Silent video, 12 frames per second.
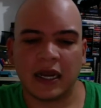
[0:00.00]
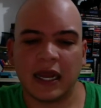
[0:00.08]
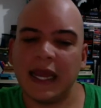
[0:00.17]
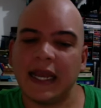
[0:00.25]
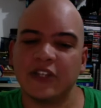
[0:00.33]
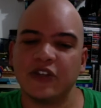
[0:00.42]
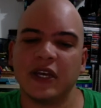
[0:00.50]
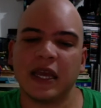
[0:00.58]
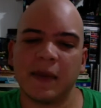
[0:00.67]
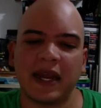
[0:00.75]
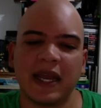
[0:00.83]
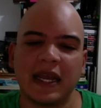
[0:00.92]
El hecho de que
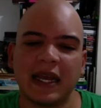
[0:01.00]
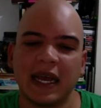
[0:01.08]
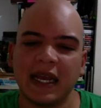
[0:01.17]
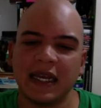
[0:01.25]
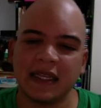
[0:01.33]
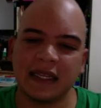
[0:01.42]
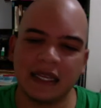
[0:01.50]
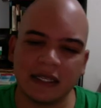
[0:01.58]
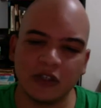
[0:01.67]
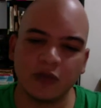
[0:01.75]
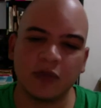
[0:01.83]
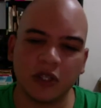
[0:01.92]
aparezca este
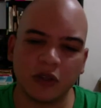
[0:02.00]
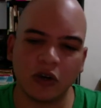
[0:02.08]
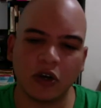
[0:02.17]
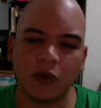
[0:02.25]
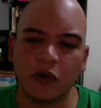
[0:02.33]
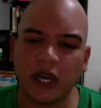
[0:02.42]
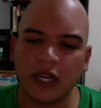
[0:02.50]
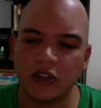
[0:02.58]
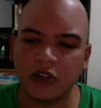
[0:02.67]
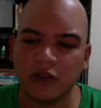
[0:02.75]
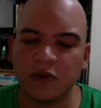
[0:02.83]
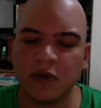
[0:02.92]
subtítulo como
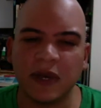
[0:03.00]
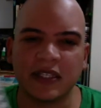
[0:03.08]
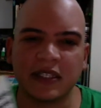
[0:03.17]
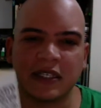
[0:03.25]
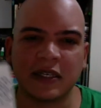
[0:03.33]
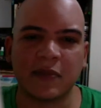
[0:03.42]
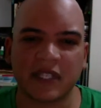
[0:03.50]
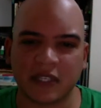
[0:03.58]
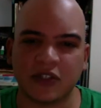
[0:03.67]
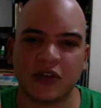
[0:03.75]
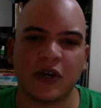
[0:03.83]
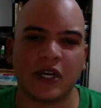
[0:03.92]
hechos, vivencias y
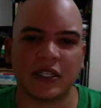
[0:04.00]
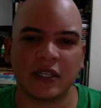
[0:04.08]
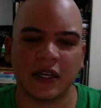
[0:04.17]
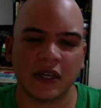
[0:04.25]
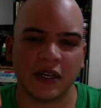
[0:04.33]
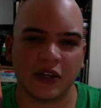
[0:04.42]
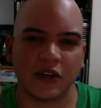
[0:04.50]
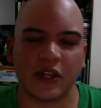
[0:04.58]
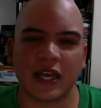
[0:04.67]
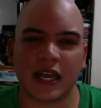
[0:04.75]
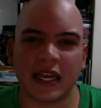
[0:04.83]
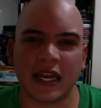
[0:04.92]
apreciaciones nos
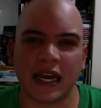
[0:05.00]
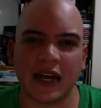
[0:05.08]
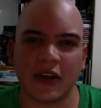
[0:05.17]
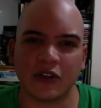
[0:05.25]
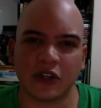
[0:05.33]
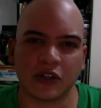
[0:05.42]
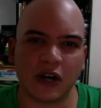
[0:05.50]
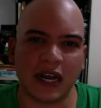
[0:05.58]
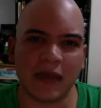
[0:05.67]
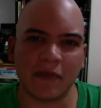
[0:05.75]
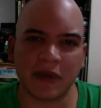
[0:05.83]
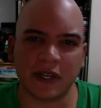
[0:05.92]
daría a nosotros
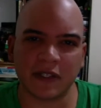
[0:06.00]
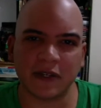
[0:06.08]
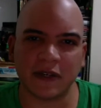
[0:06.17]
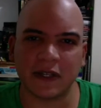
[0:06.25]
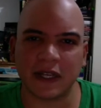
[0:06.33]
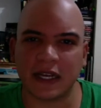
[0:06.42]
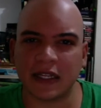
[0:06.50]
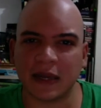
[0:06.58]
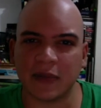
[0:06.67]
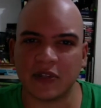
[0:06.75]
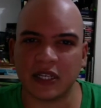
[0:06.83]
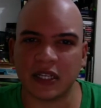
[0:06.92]
la impresión de que
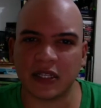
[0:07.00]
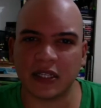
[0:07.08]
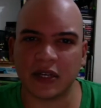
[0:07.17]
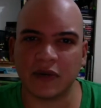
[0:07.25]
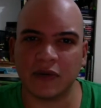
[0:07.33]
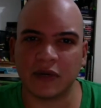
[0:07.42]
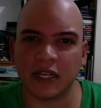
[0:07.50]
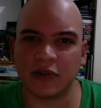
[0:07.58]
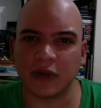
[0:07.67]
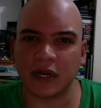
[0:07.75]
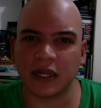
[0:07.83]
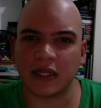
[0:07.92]
estamos ante una
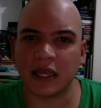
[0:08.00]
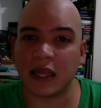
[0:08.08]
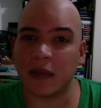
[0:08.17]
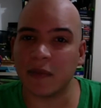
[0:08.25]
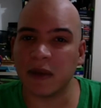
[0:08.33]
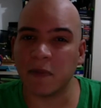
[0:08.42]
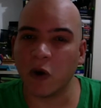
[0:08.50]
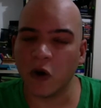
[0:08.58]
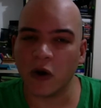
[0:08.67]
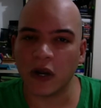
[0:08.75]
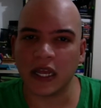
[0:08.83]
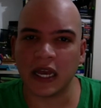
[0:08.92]
suerte de
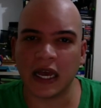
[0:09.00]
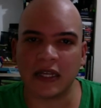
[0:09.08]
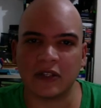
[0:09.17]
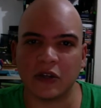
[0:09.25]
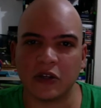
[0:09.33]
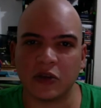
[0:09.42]
memorias, ¿no?